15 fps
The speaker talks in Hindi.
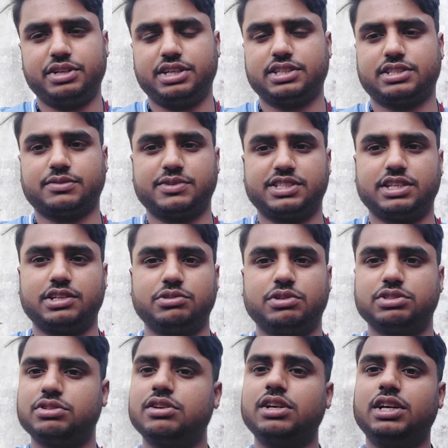होने की समस्या जो
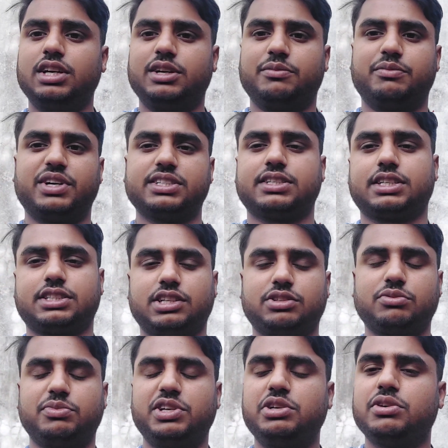है सो बढ़ सकती है
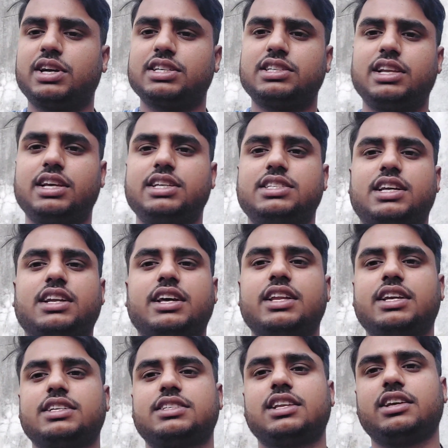तो वीडियो कैसी लगी
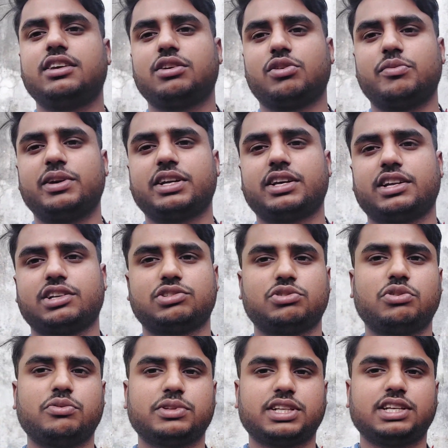जानकारी कैसी लगी कॉमेंट करके
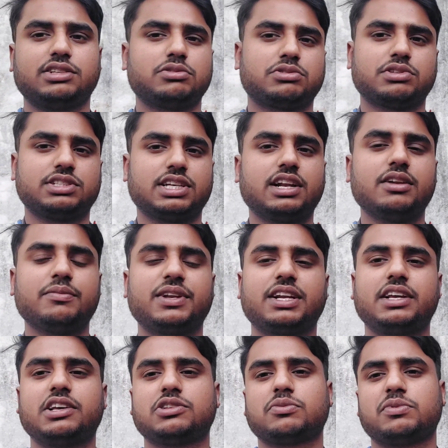जरूर बताएं दोस्तों चैनल पर
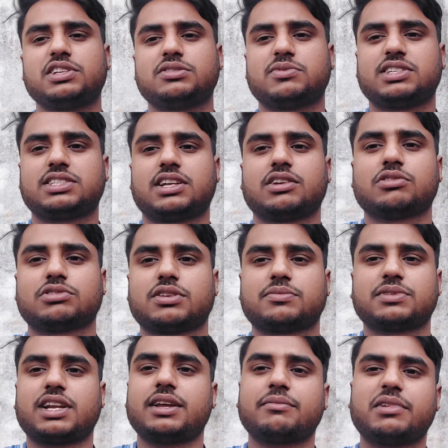नहीं हो तो प्लीज़ मेरे चैनल को
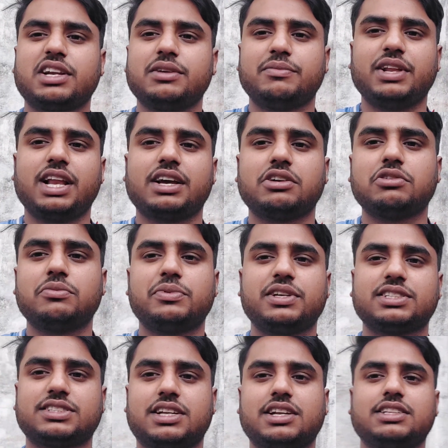सब्सक्राइब कर ले बेलाइकन को
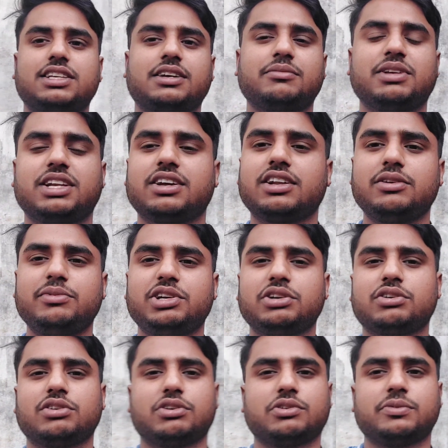प्रेस कर ले ताकि मेरे अगली
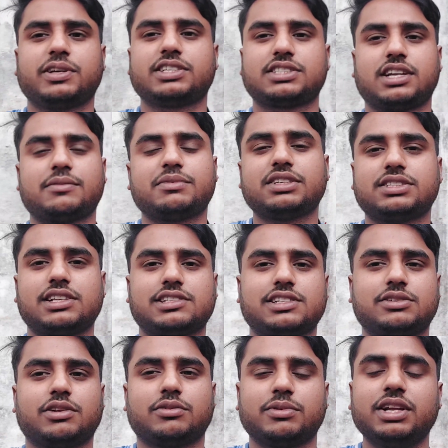वीडियो की नोटिफिकेशन आप तक जल्द
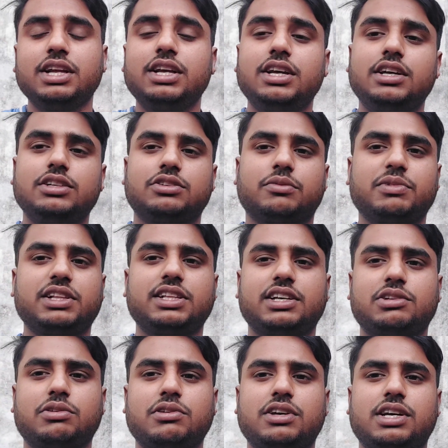से जल्द तो मिलते
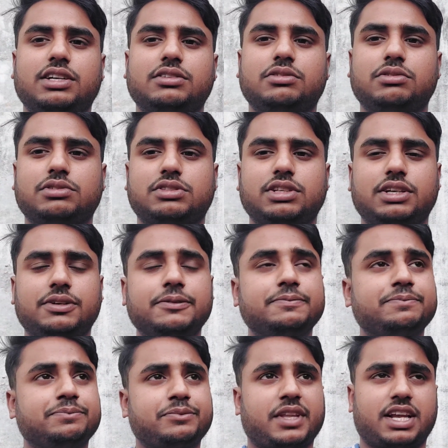हैं तो अगले दोस्त
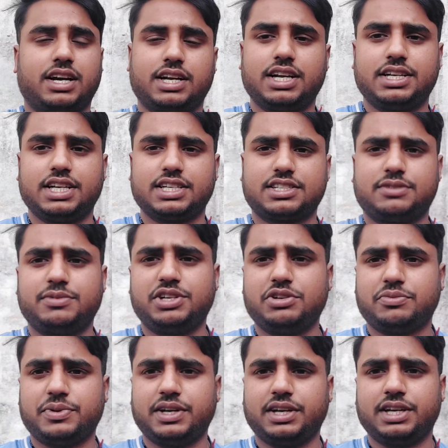अगले नेक्स्ट
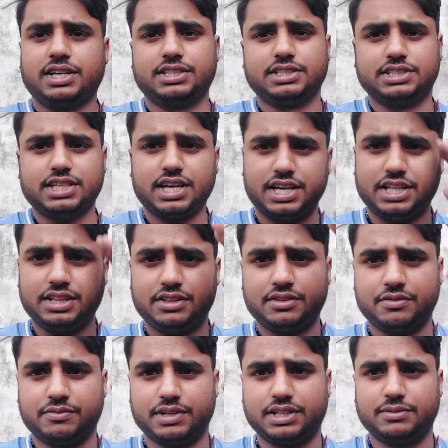वीडियो पे जय हिंद
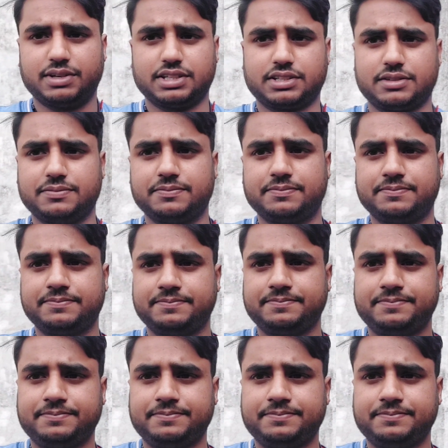वंदे मातरम